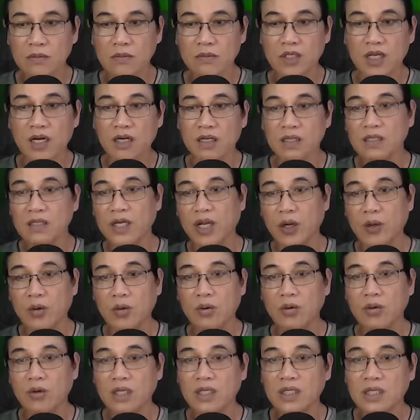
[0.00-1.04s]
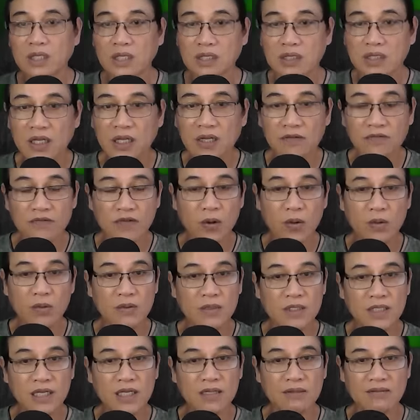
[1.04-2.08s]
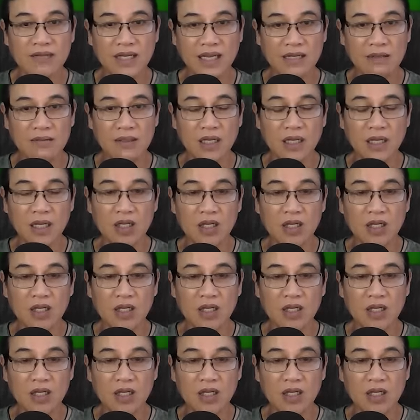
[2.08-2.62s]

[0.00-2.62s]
Ngữ điệu của Dương Thiên Vũ rất lạnh,